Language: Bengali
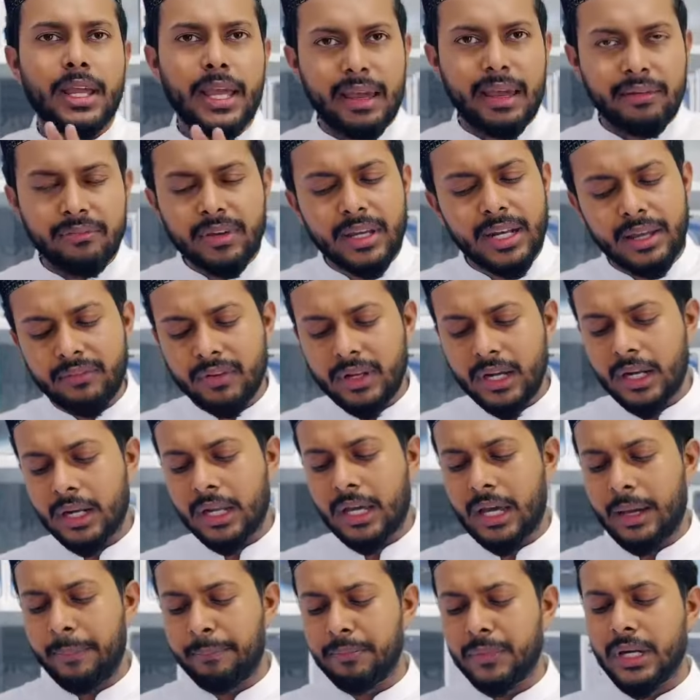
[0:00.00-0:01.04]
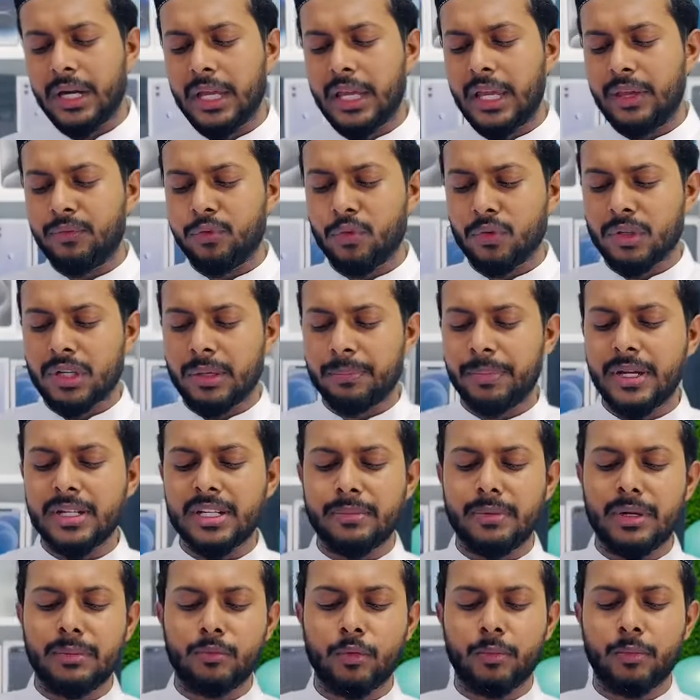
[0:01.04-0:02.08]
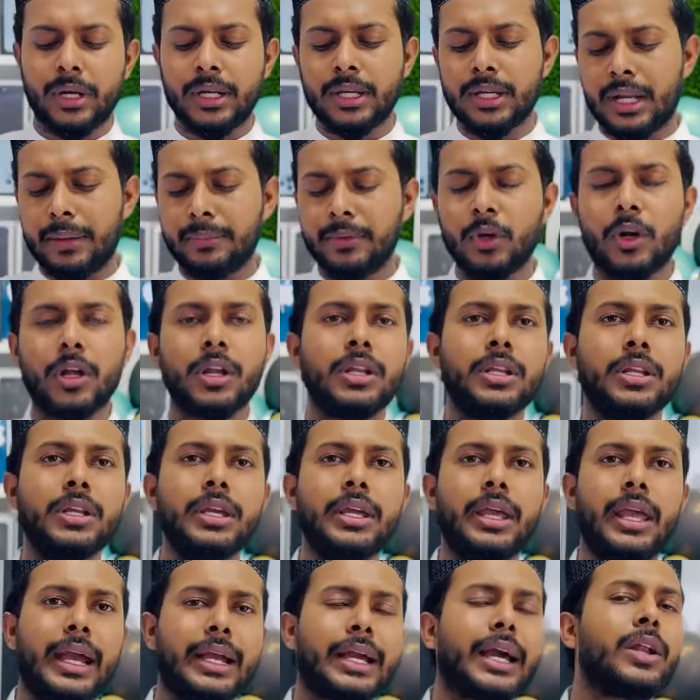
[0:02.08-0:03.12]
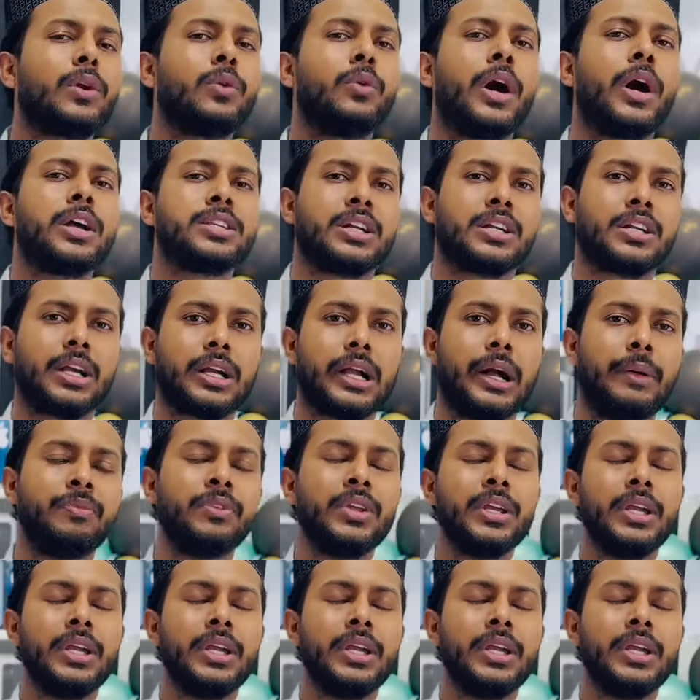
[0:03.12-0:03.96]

অ্যাভেলেবেল না আপনারা এই ফোনটা পেয়ে যাবেন মোবাইল ক্লাবে অনলি একান্ন হাজার টাকা